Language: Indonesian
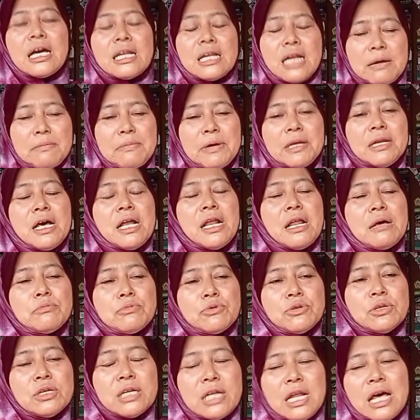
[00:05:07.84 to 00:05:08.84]
ya. aman
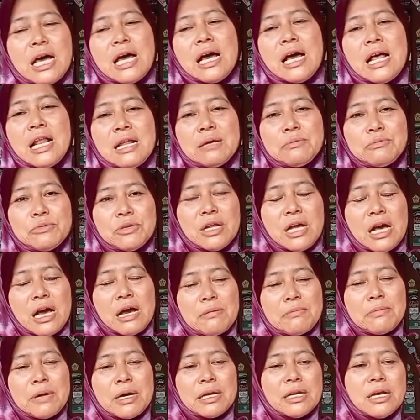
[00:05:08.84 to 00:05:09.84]
alhamdulillah alhamdulillah
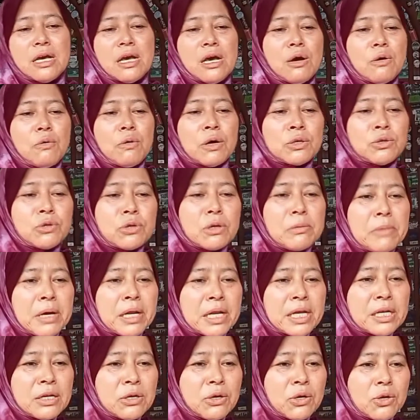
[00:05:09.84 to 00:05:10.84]
aman waktu
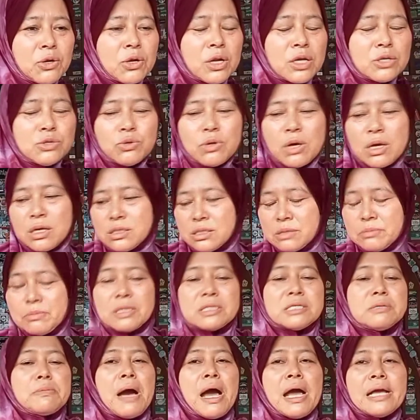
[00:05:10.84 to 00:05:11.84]
kemarin corona juga sih
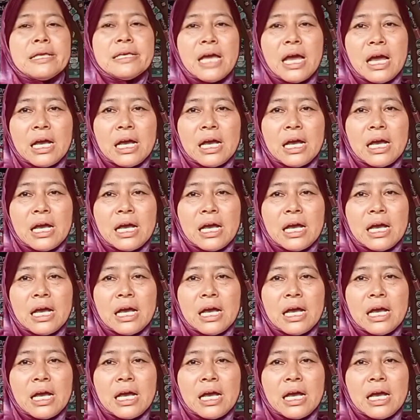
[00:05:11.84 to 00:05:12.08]
masih banyak